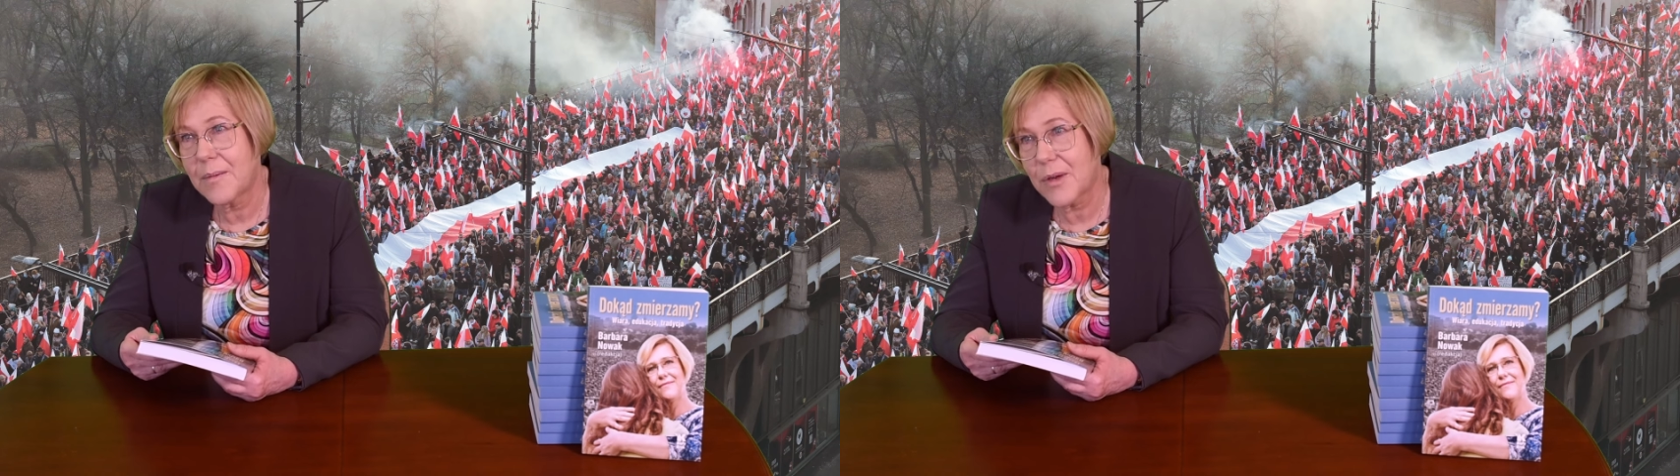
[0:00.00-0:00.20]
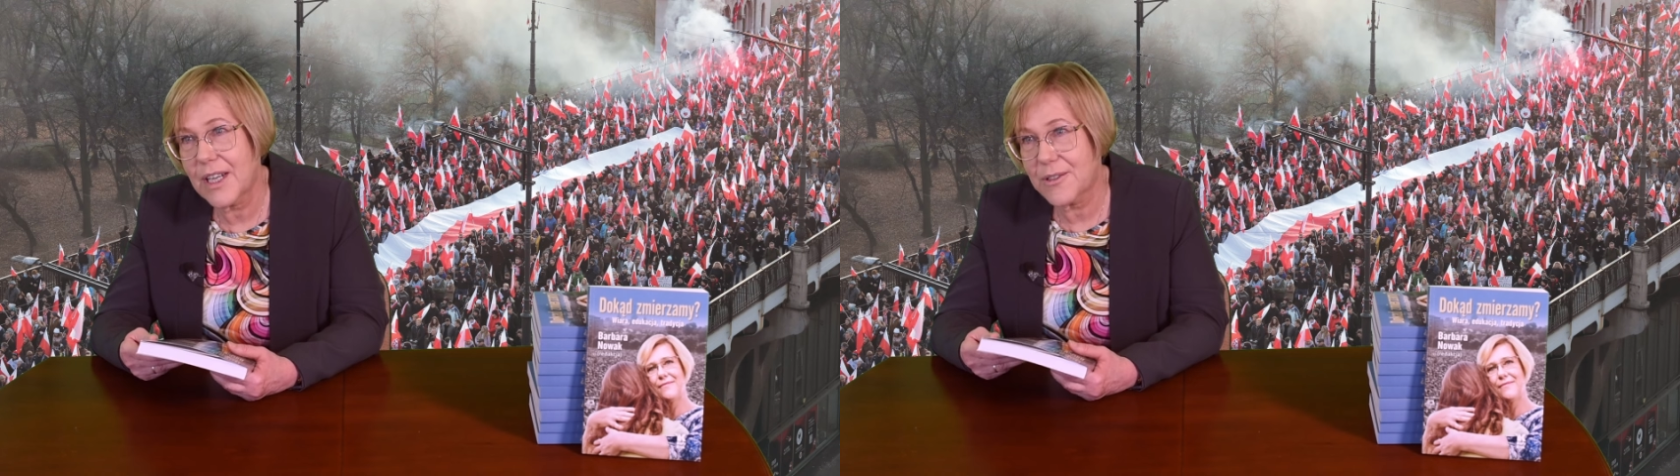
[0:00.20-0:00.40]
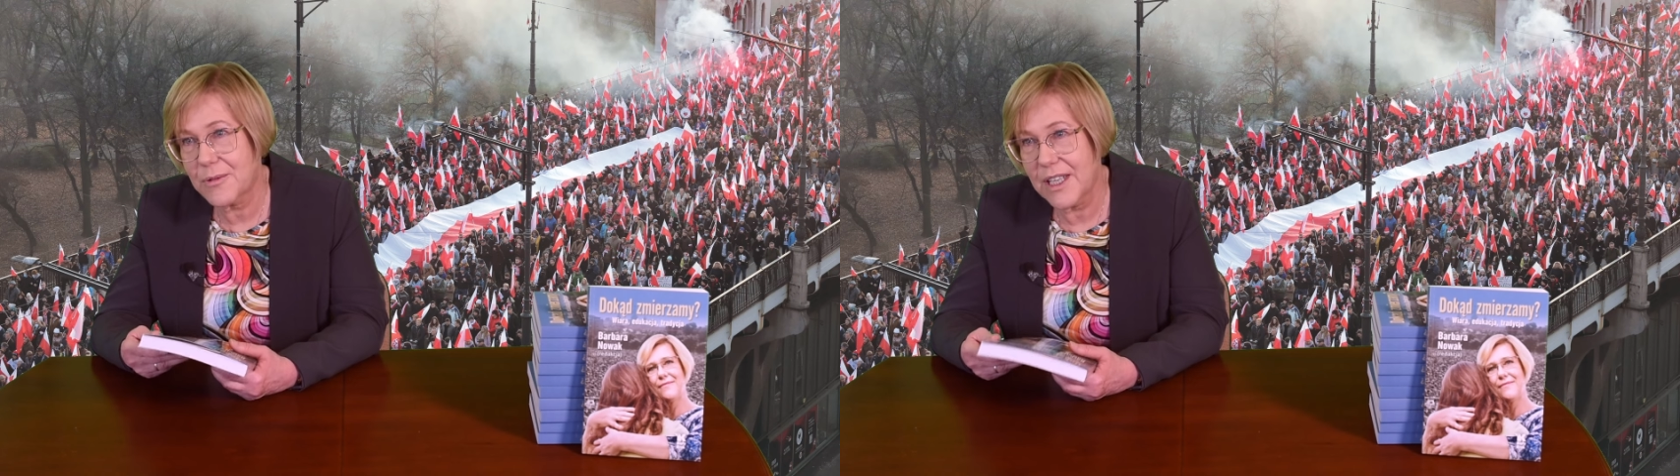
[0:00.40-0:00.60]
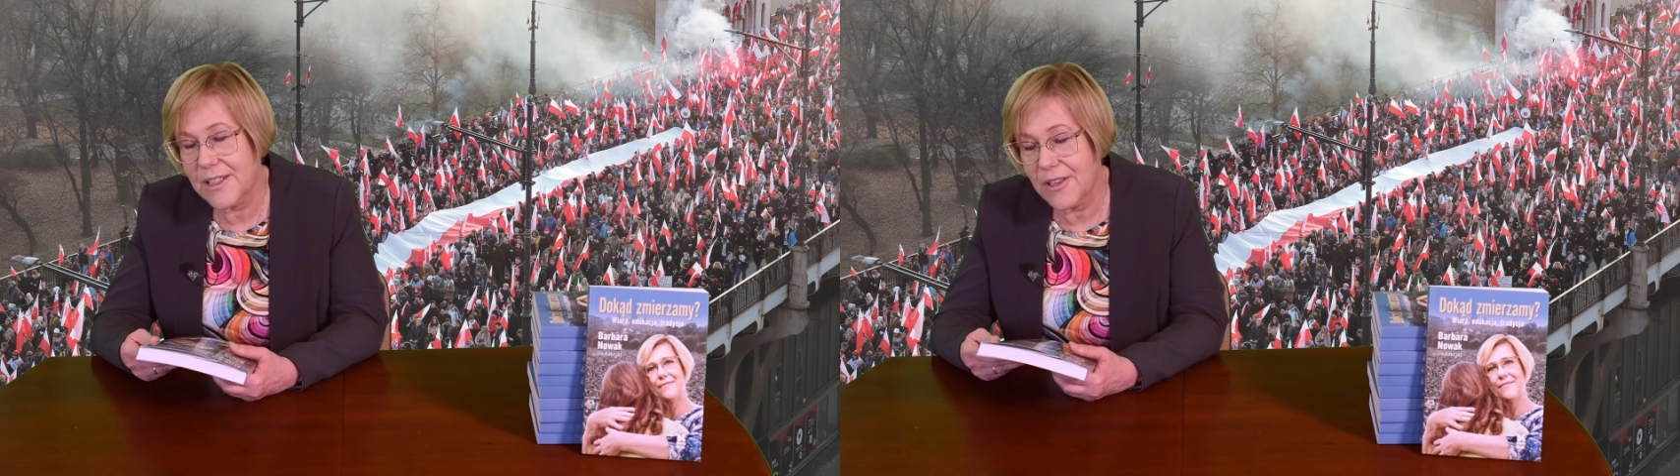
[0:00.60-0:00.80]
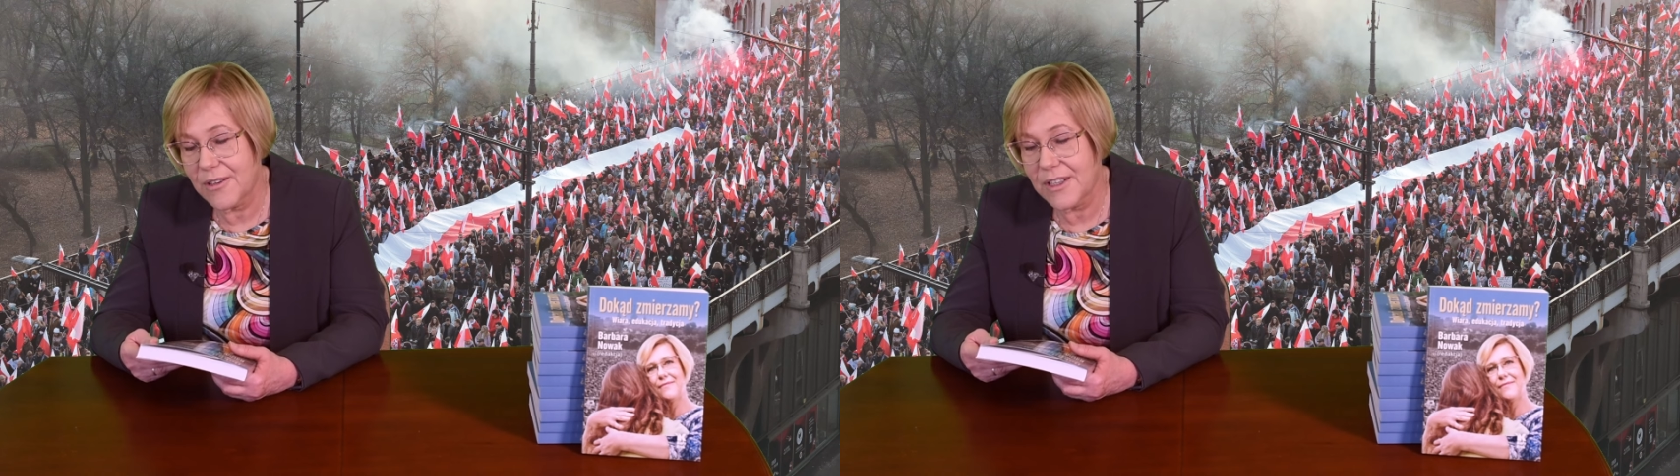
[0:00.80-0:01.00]
pokazuje
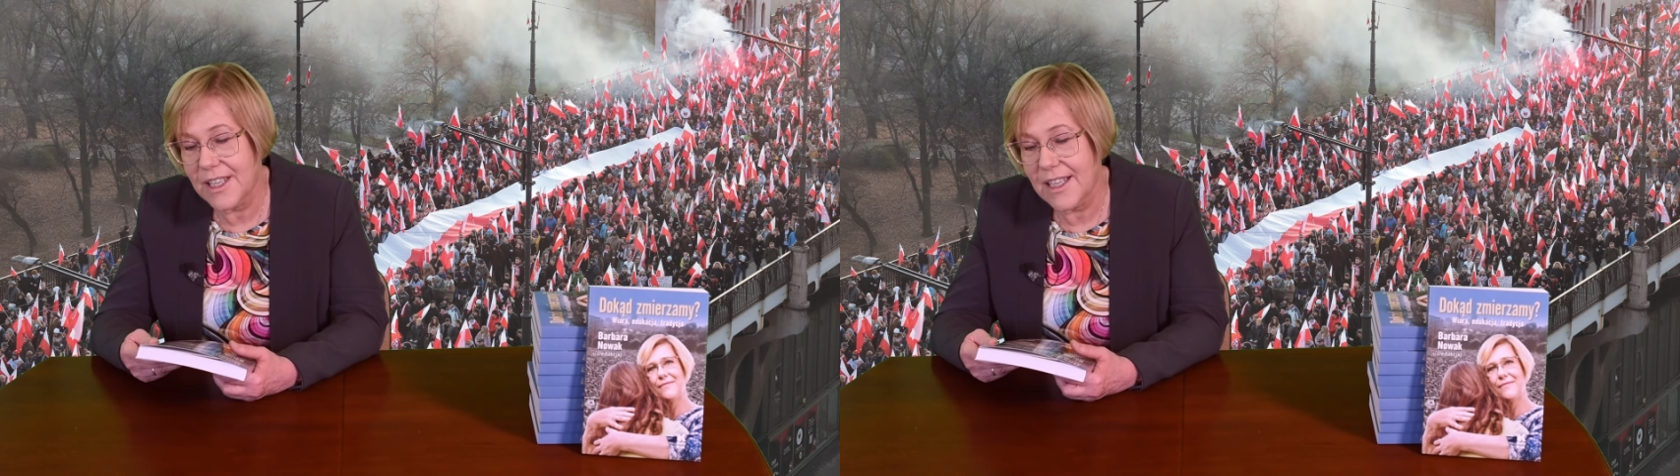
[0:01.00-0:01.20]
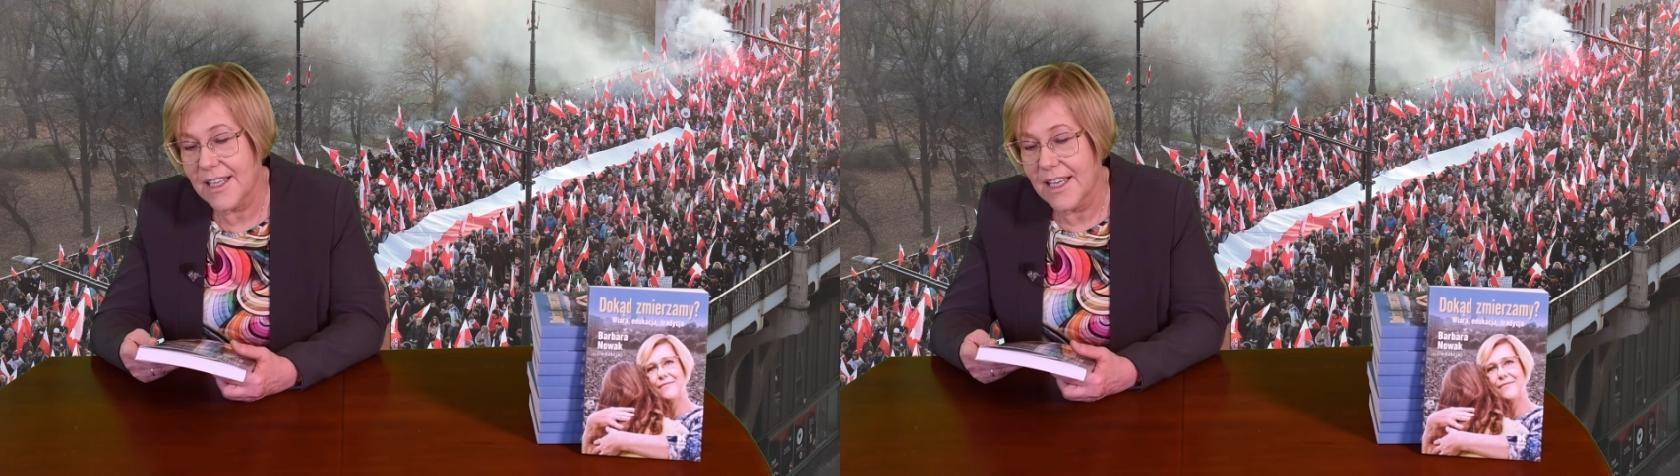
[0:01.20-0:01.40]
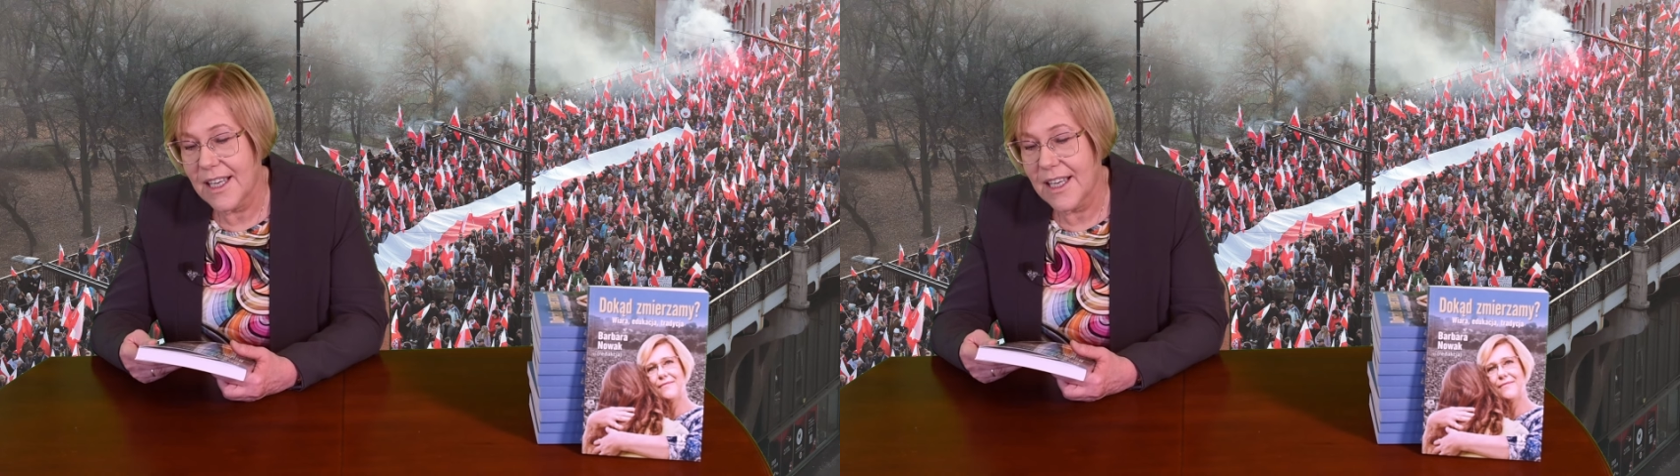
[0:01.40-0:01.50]
drogi.